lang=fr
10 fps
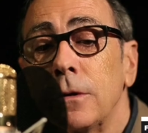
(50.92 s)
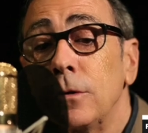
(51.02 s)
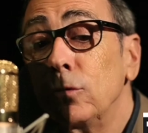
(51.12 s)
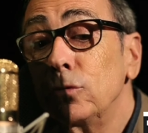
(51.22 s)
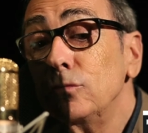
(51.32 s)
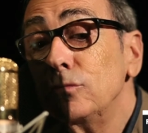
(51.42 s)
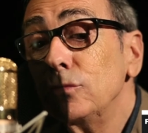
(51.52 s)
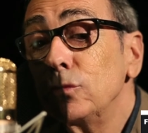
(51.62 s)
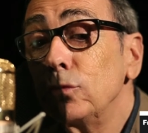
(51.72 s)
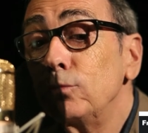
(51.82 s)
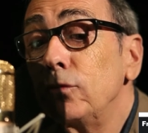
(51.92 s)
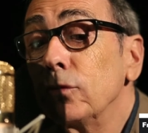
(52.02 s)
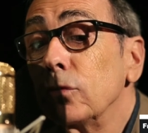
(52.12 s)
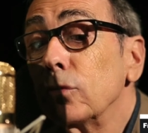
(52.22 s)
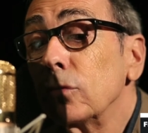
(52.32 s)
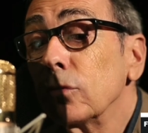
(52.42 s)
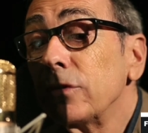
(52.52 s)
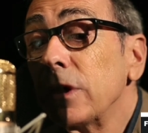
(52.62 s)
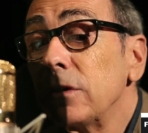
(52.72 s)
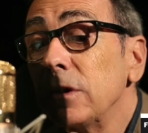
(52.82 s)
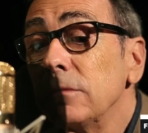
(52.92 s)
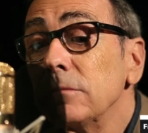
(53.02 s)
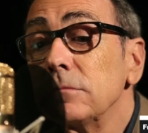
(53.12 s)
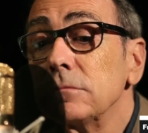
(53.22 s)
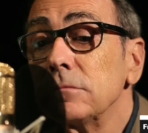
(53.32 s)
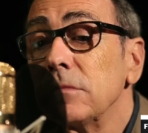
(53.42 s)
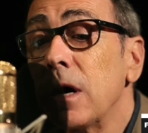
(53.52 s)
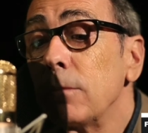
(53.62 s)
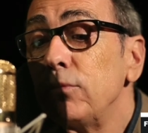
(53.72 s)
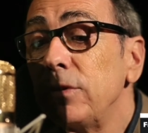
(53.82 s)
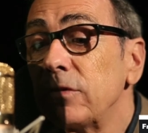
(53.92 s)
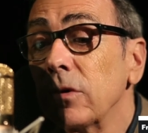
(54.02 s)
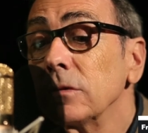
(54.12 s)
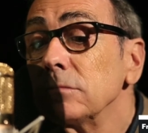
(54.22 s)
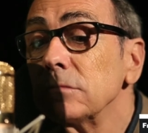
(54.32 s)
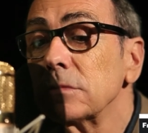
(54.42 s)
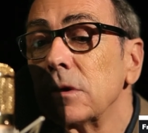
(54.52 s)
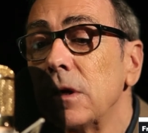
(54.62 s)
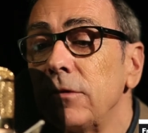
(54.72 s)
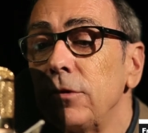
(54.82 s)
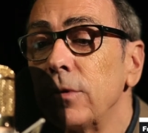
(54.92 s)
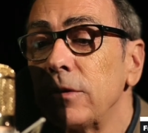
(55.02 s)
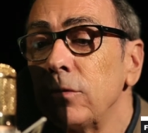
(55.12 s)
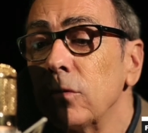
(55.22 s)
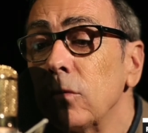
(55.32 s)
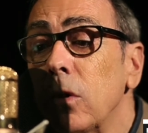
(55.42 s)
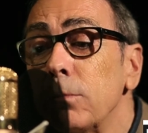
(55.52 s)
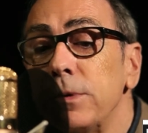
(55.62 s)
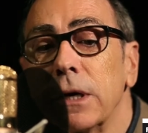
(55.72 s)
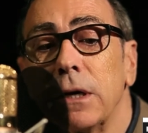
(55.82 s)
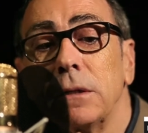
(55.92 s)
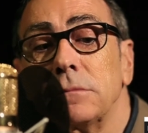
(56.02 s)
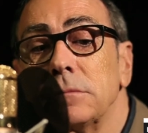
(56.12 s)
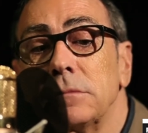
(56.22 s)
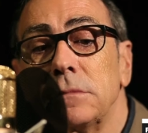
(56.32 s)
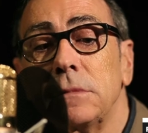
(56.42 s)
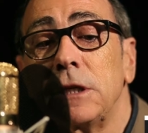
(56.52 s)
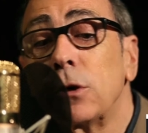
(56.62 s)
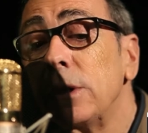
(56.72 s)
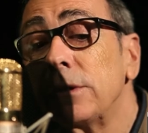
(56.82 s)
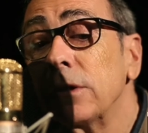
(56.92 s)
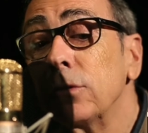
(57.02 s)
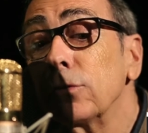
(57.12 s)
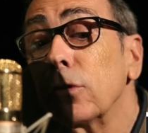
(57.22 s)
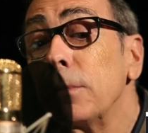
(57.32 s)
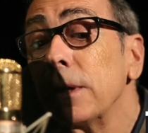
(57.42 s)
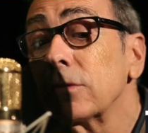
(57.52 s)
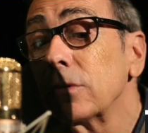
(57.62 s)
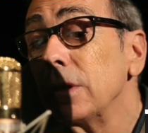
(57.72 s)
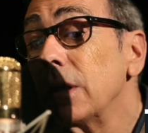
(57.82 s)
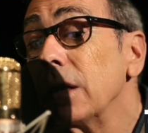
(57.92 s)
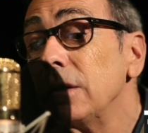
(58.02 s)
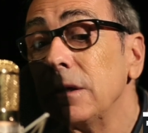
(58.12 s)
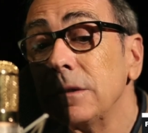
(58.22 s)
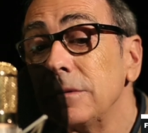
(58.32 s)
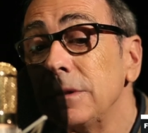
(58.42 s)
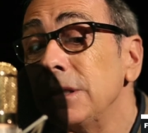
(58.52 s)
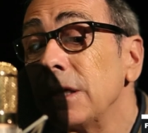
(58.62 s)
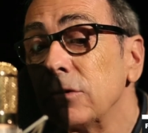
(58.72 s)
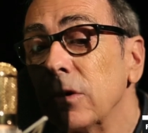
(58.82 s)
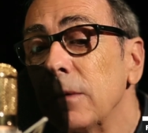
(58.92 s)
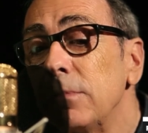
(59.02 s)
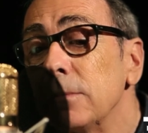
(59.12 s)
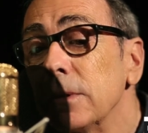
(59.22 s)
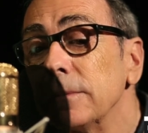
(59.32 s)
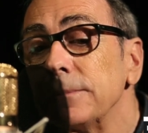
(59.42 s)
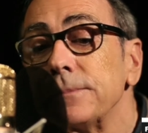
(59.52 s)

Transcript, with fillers: Nous, nous ne pouvions que constater, impuissants, que la situation empirait et que l'état de notre mère se dégradait inexorablement.